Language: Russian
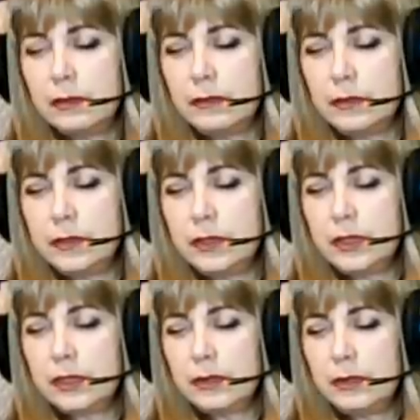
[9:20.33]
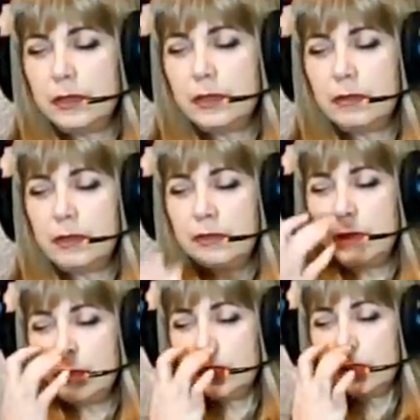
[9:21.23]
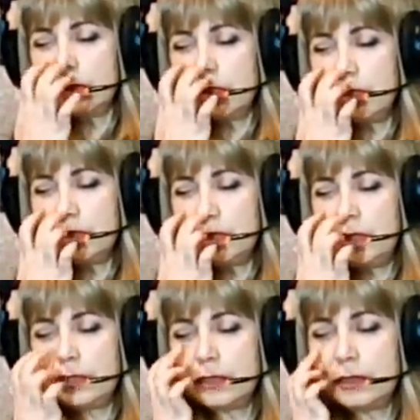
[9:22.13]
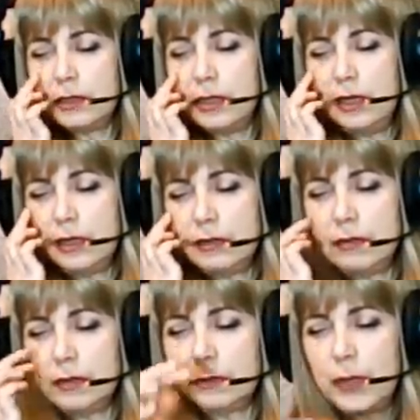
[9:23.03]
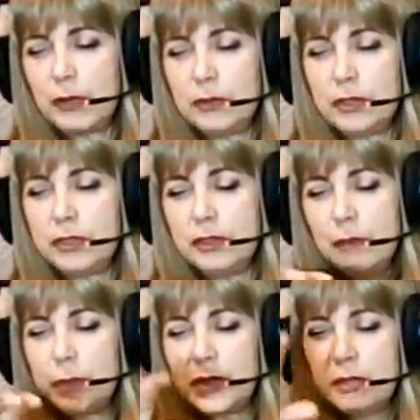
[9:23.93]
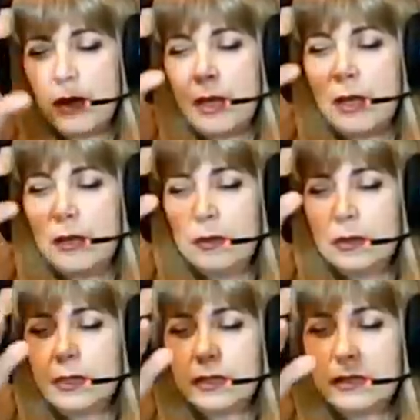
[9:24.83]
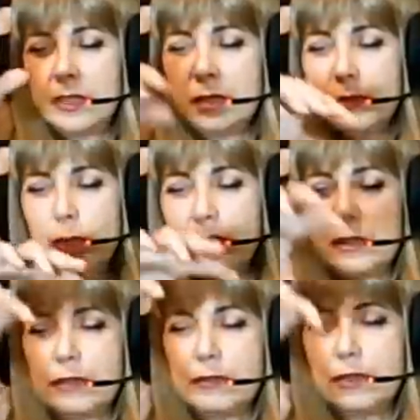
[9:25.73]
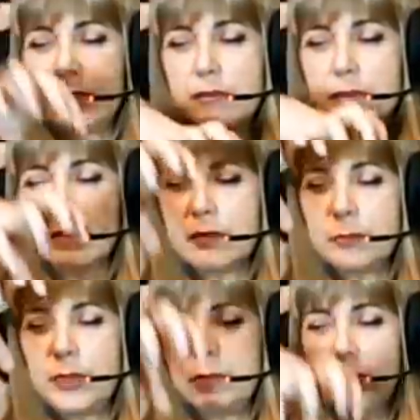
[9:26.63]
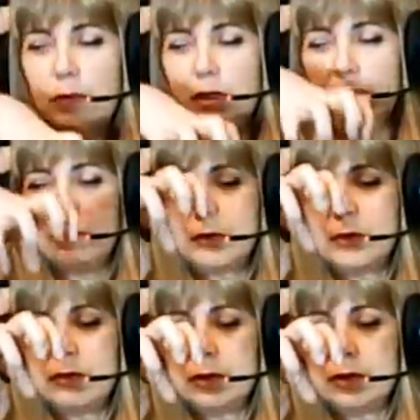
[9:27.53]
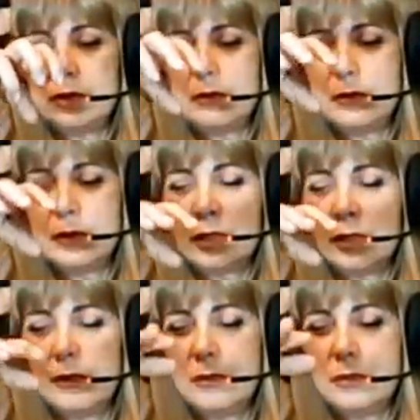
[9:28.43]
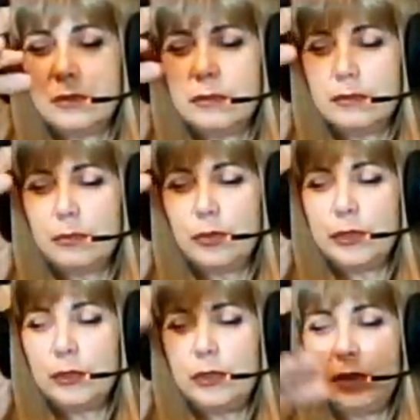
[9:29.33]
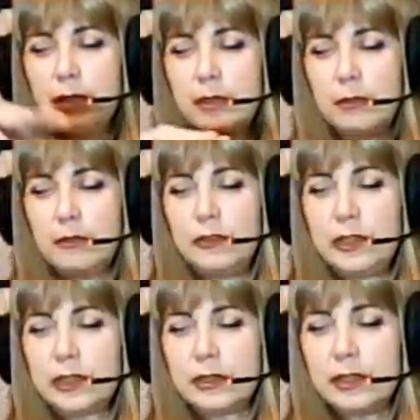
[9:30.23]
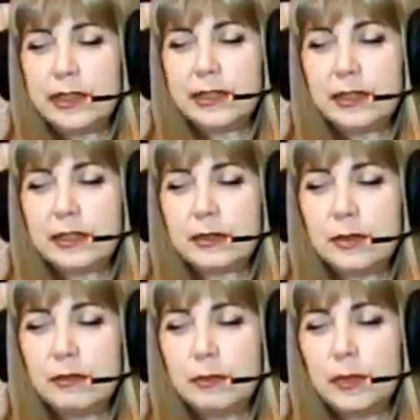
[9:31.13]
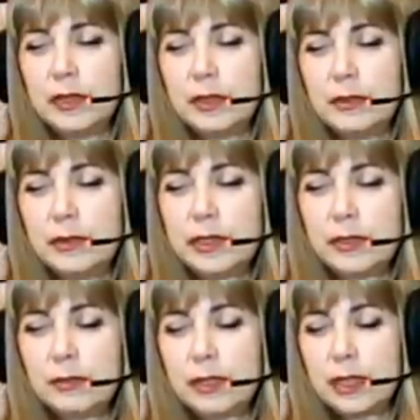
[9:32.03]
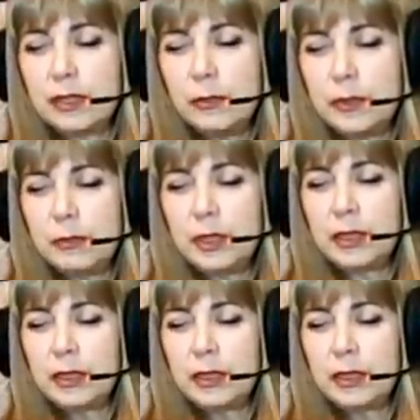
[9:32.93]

Вот этот, который я говорю, там как газ или как гелий, вот похожее слово пришло. Он как, знаешь, банка вот это вот прямоугольной формы, вот этот вот, он mm-hmm. пустой, и там вниз как осадок какой-то выпадает, он становится хлопьями.